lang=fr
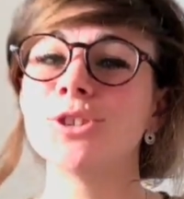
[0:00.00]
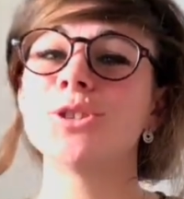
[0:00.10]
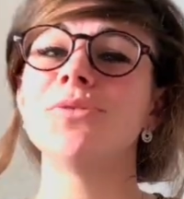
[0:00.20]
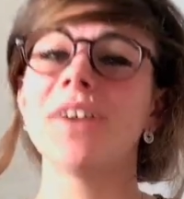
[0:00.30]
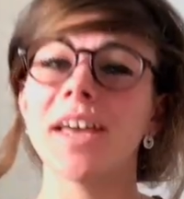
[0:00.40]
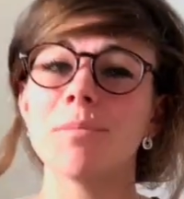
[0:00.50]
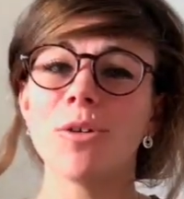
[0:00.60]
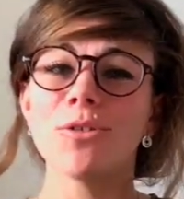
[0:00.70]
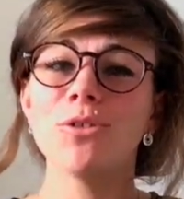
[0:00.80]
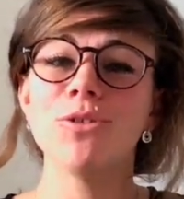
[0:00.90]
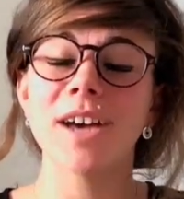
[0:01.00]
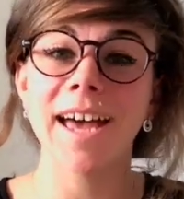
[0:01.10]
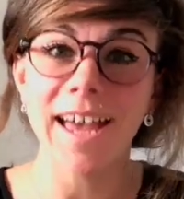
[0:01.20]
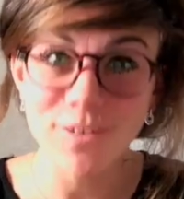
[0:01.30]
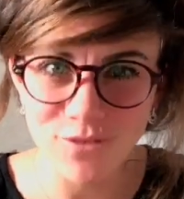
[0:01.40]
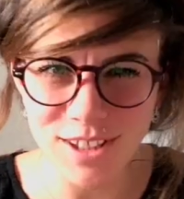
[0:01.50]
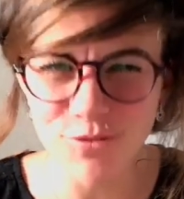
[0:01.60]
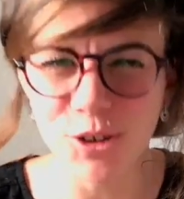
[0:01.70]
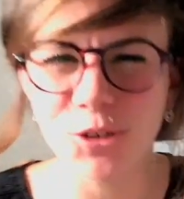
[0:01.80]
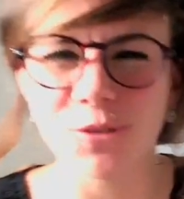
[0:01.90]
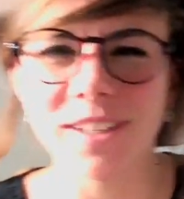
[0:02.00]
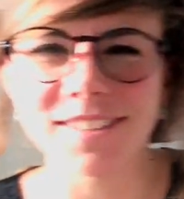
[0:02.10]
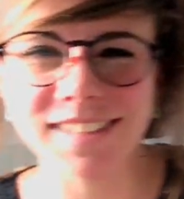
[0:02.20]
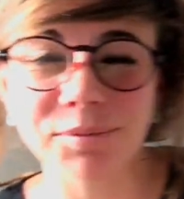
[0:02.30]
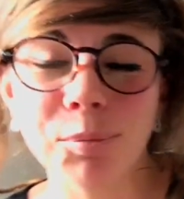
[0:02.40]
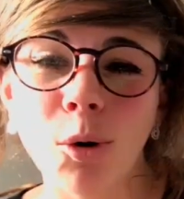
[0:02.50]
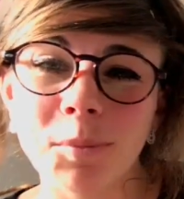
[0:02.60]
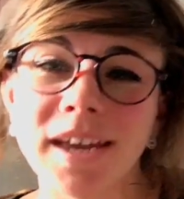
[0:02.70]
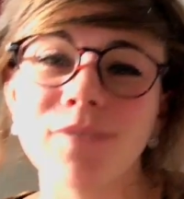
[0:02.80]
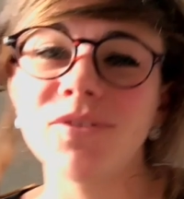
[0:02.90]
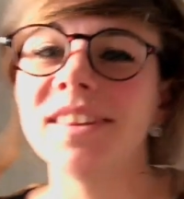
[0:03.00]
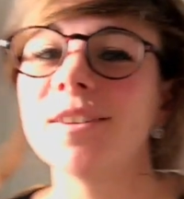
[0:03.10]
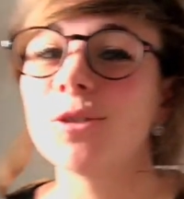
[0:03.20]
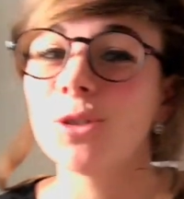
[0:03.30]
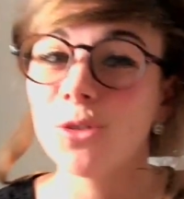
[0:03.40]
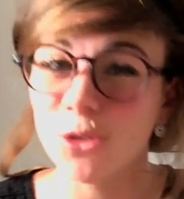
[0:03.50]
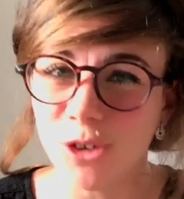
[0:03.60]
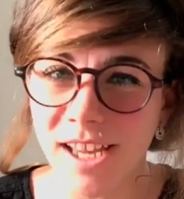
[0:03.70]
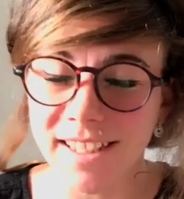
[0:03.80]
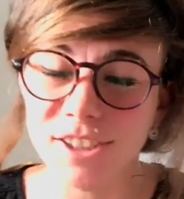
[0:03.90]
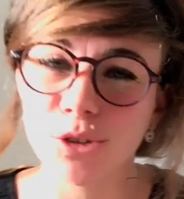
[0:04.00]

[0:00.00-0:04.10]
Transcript: Je suis vraiment ravie de vous retrouver dans cette première vidéo de l'année.